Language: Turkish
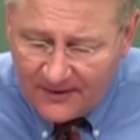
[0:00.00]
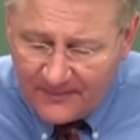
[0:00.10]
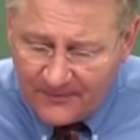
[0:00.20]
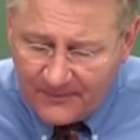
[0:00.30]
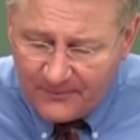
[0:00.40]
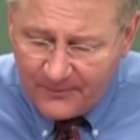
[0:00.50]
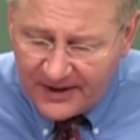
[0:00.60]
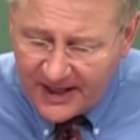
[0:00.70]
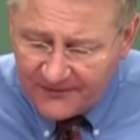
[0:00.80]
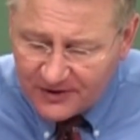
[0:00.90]

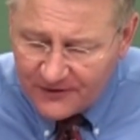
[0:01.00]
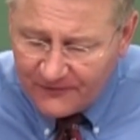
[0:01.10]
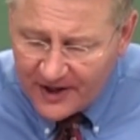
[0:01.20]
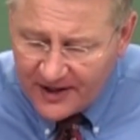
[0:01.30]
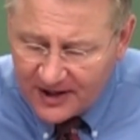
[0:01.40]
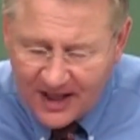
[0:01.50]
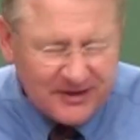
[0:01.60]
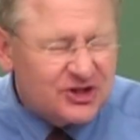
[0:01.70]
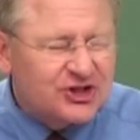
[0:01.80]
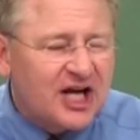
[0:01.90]
Ateşten sonra
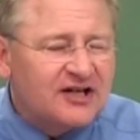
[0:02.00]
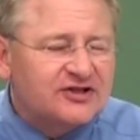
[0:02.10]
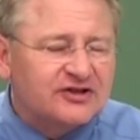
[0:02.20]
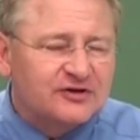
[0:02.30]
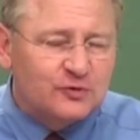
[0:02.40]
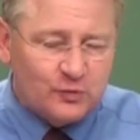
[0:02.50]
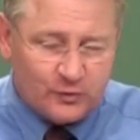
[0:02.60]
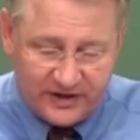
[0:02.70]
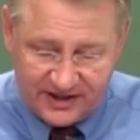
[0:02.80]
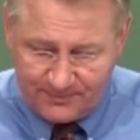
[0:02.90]
ince, yumuşak bir
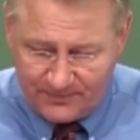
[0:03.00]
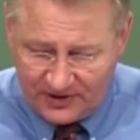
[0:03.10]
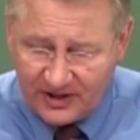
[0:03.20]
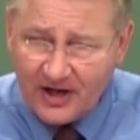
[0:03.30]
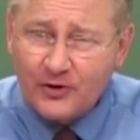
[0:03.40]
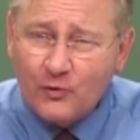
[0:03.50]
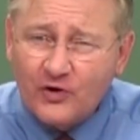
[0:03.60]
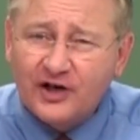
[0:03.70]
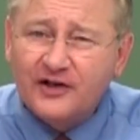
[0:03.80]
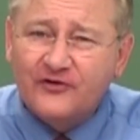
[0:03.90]
ses duyuldu.
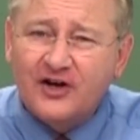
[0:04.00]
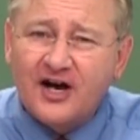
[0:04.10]
Rabbin